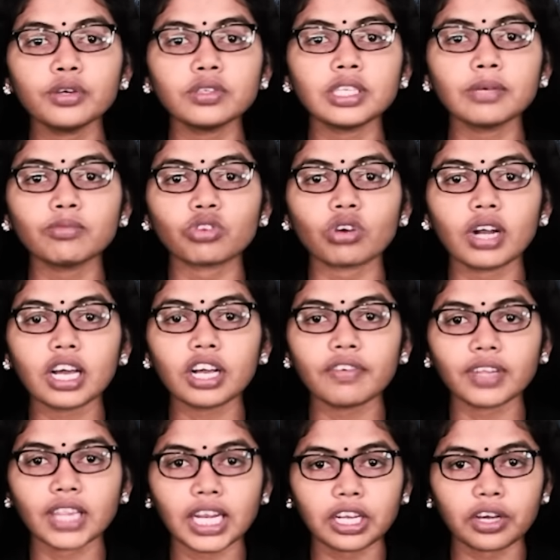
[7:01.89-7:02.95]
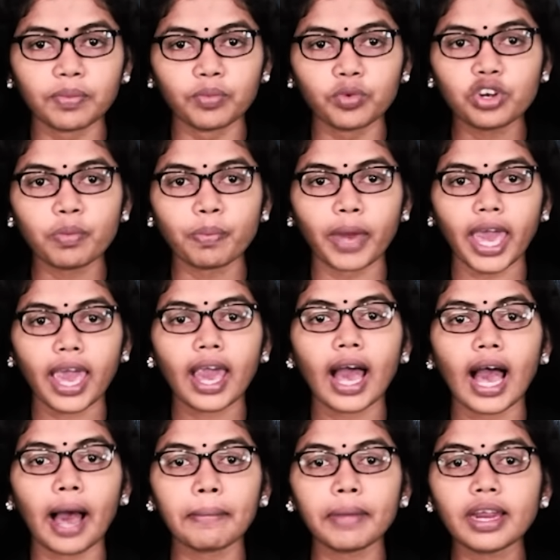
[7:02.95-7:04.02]
யுத்தம் தொடங்குவதற்கு முன்பே
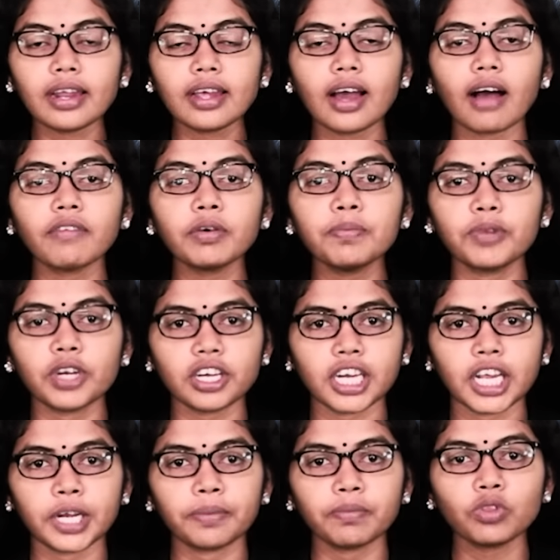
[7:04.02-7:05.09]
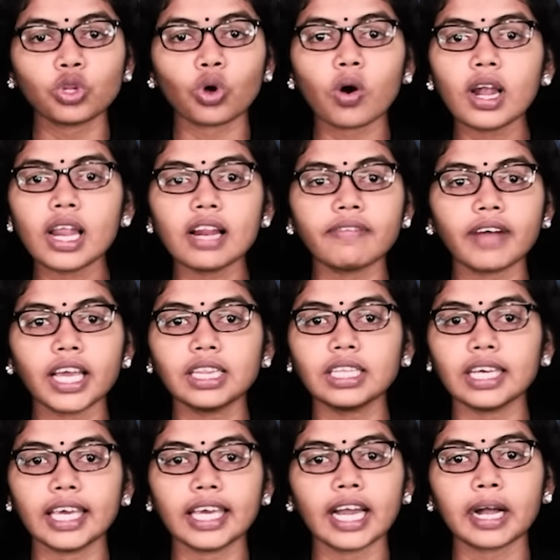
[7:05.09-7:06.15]
அமெரிக்காவும் பிரிட்டனும் தோளில்
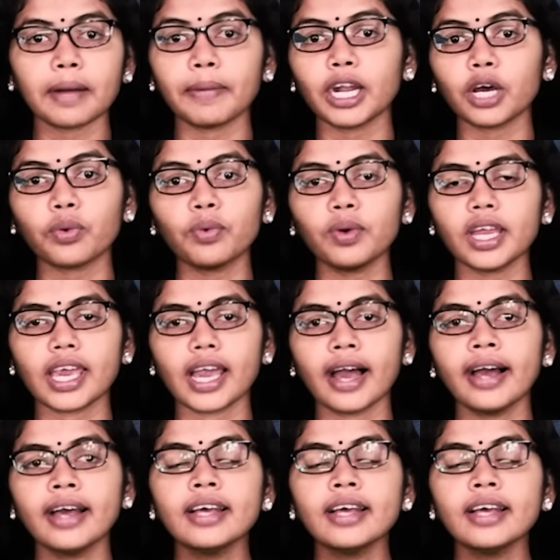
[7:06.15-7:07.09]
வைத்து இயக்கப்படக்கூடிய